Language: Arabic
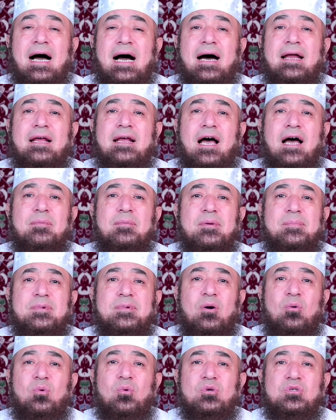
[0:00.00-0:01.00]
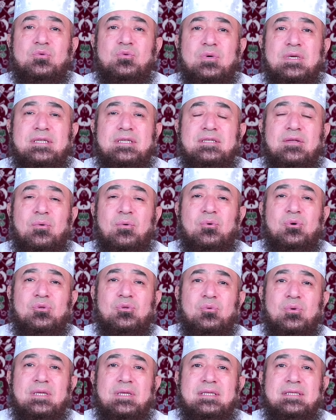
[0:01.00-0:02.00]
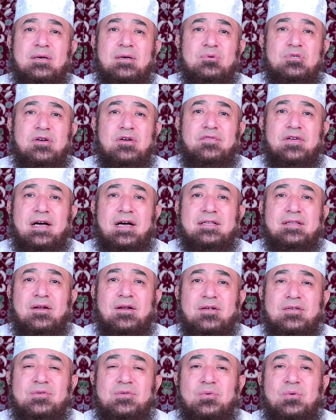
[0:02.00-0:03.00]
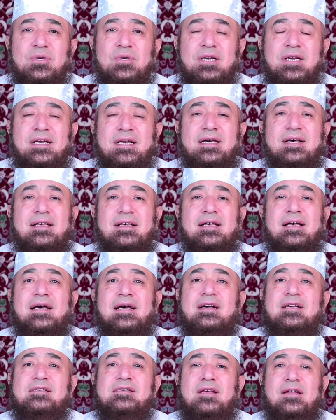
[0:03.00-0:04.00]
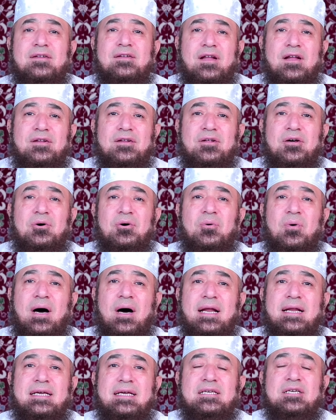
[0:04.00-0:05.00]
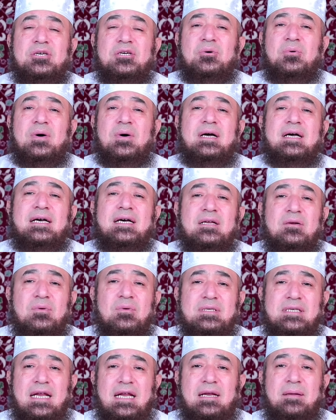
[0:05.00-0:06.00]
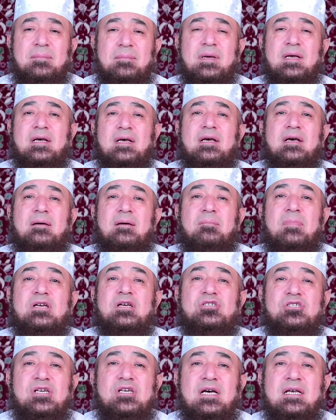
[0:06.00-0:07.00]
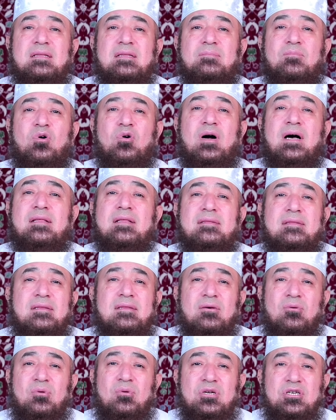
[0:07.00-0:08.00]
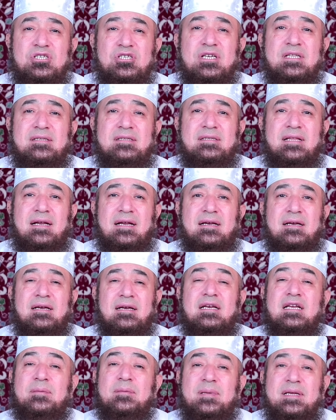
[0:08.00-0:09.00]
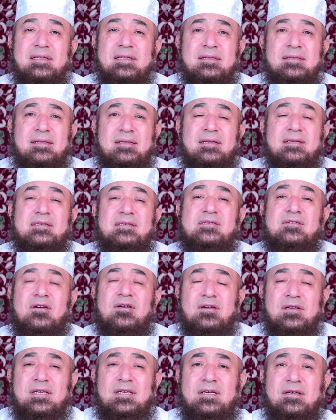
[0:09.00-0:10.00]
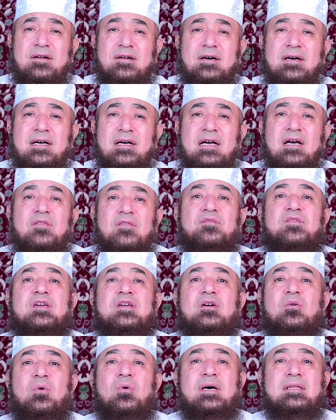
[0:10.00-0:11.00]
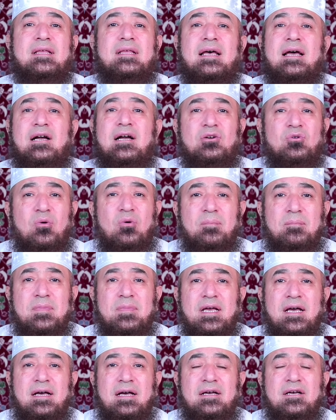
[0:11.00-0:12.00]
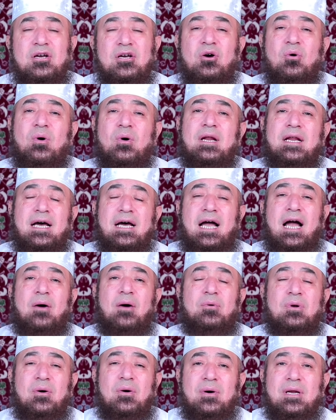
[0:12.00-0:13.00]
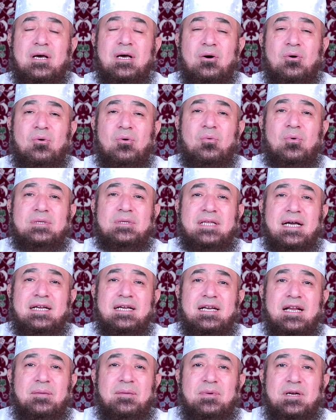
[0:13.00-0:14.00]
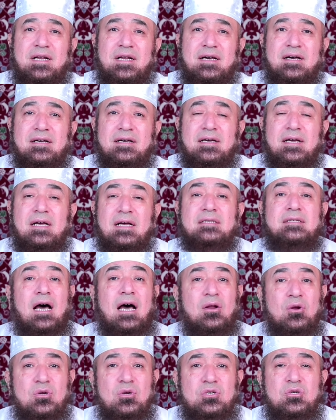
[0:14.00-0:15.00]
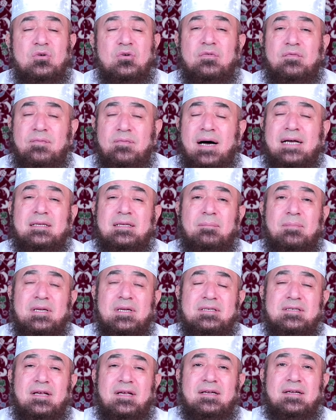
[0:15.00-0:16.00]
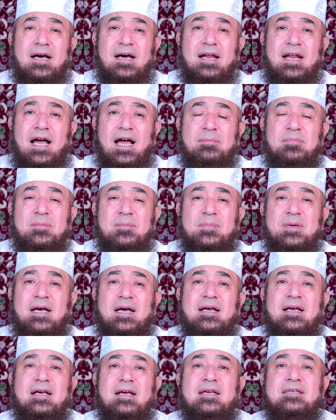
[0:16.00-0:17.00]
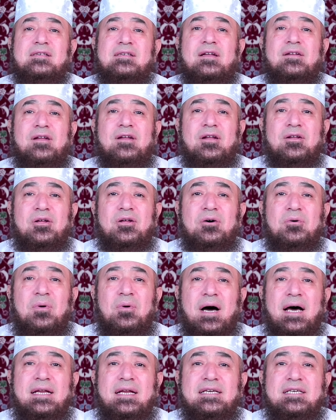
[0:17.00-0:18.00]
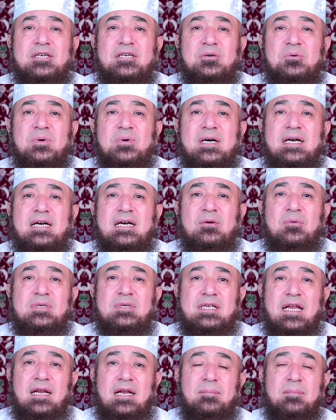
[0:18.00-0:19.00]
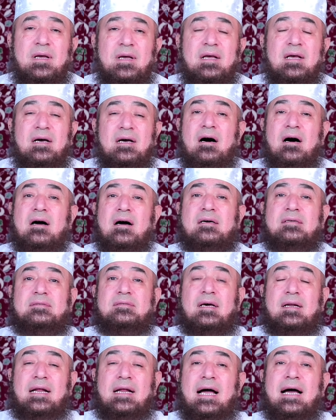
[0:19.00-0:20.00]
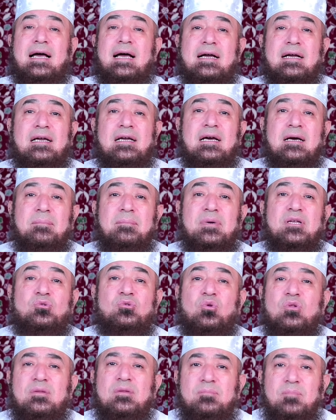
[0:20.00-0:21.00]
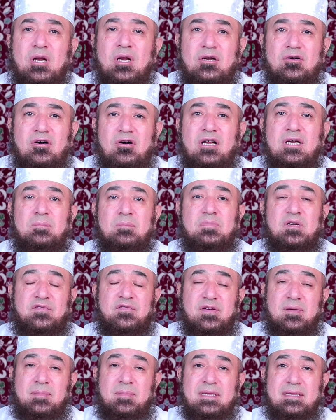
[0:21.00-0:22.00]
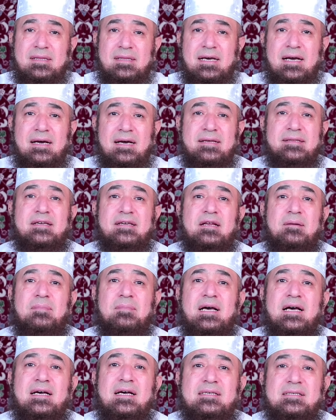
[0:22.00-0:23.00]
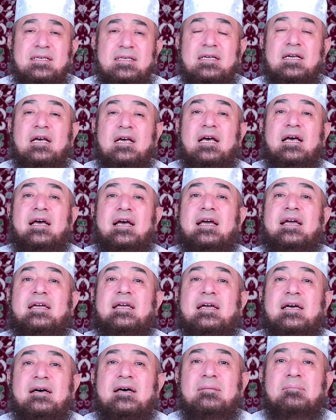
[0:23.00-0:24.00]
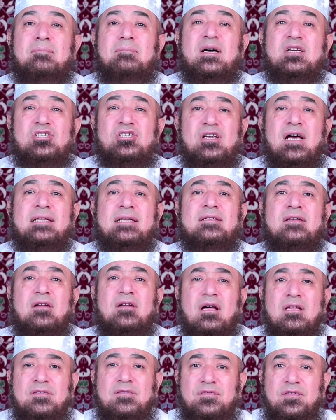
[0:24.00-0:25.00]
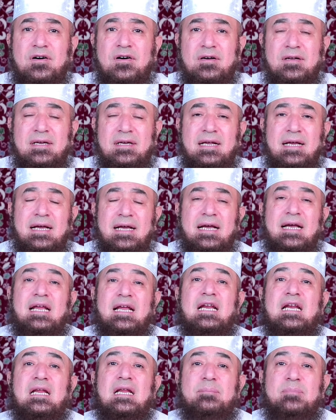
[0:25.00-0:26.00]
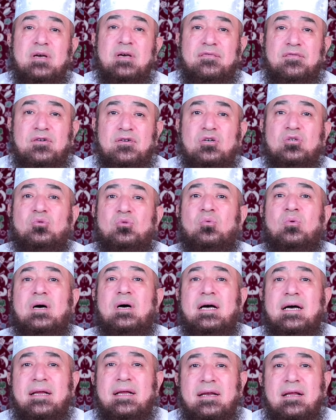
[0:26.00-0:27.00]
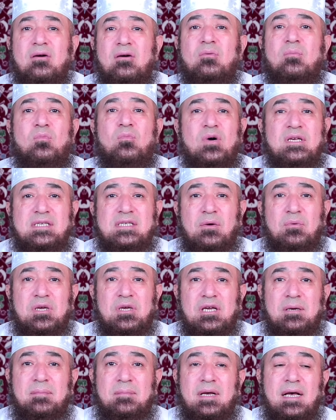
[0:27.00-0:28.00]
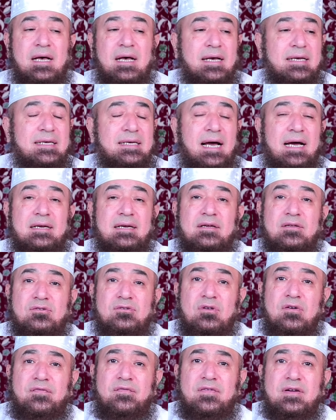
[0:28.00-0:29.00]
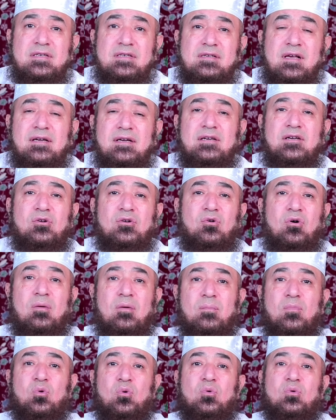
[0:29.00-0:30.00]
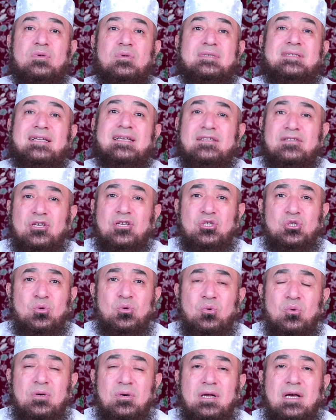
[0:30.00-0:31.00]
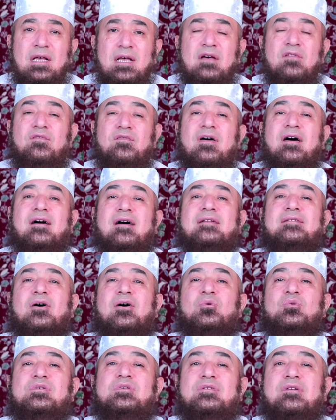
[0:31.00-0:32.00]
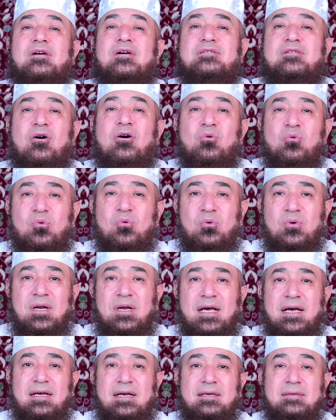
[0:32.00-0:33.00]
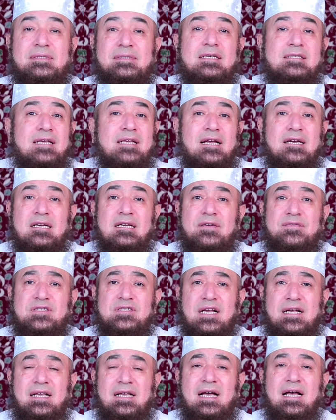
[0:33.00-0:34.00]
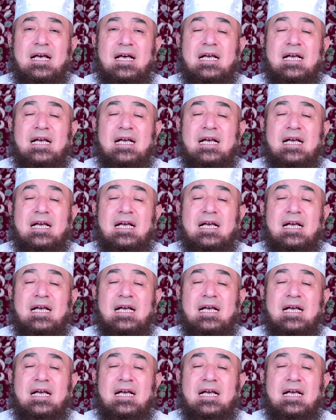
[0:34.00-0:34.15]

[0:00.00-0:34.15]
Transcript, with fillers: على حبيبنا وأسوتنا وقدوتنا وشفعنا رسول الله صلى الله عليه وآله وسلم مشهد مؤثر جدا لبنت صغيرة في وداع أمها ولا حول ولا قوة إلا بالله تعالوا نشوف بعد ما نصلى على حبيبنا صلى الله عليه وآله وسلم أكتر حاجة بتدمي القلب في مثل هذه المآسي هي مشهد الأطفال اللي بيفقدوا أهلهم وزويهم يعني طفل صغير عمره ست شهور فقد أسرته كلها تسأل نفسك